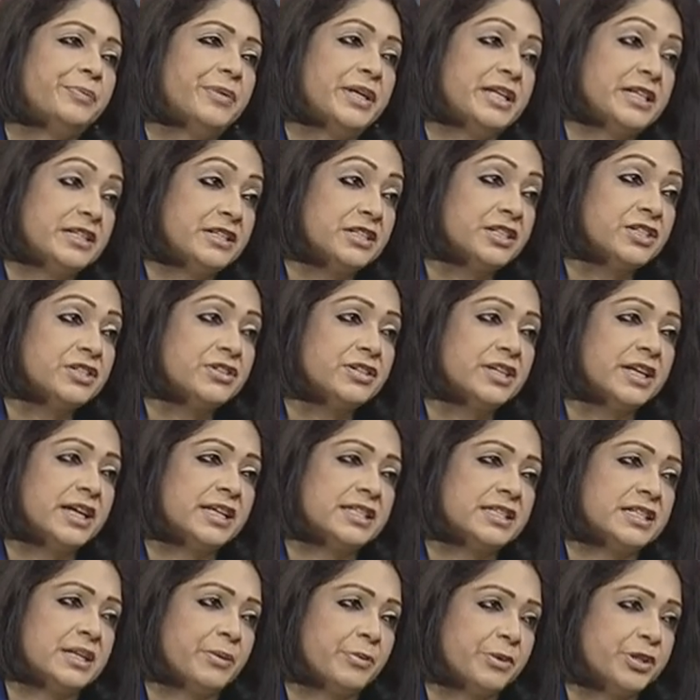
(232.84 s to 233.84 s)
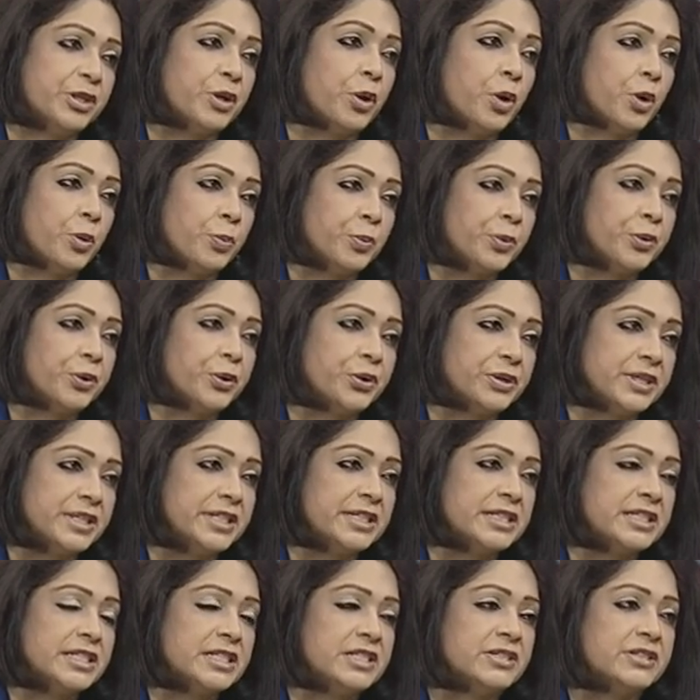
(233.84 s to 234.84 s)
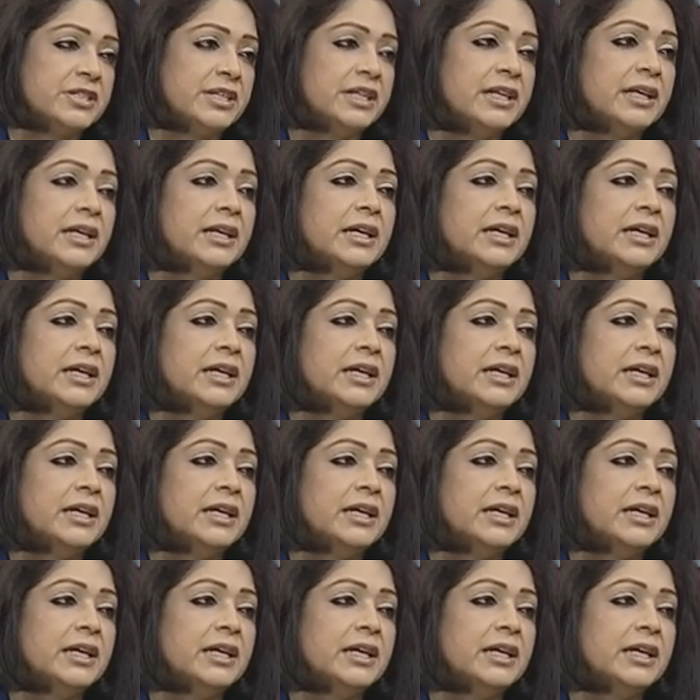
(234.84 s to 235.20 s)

ইন্ডাস্ট্রি আছে আমাদের হোম গ্রোন ইন্ডাস্ট্রি